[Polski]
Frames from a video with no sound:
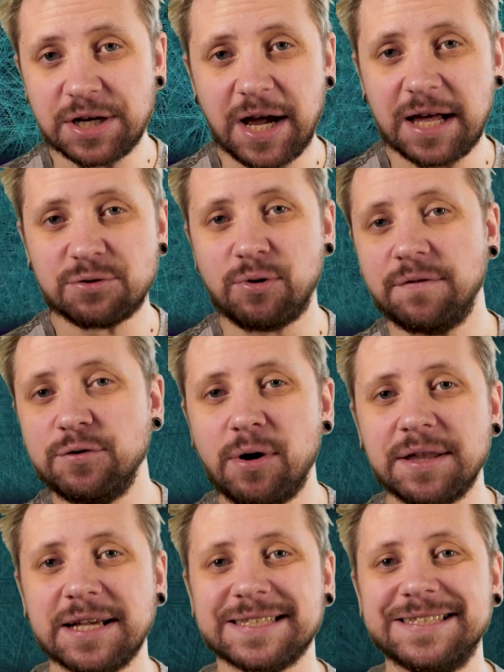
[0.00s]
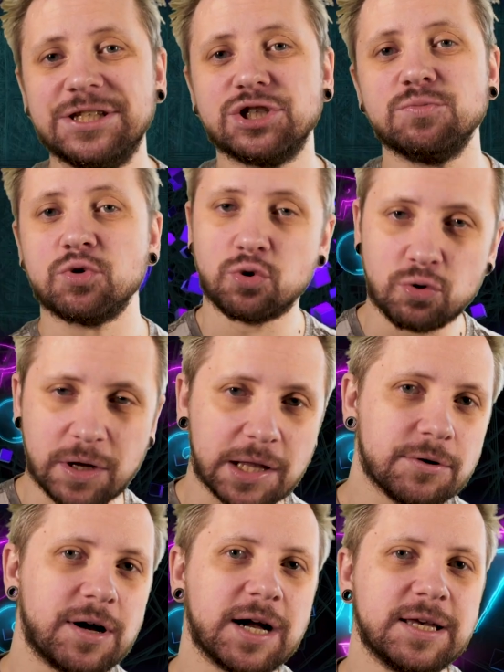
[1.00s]
Gra dławiła nas niczym
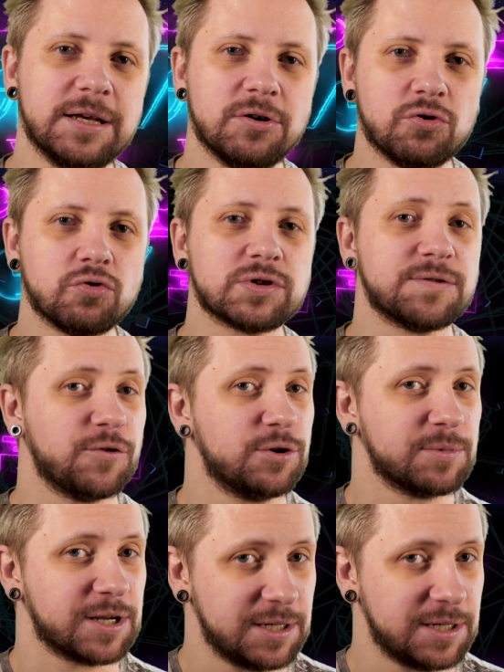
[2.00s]
kulka do gaggingu swoim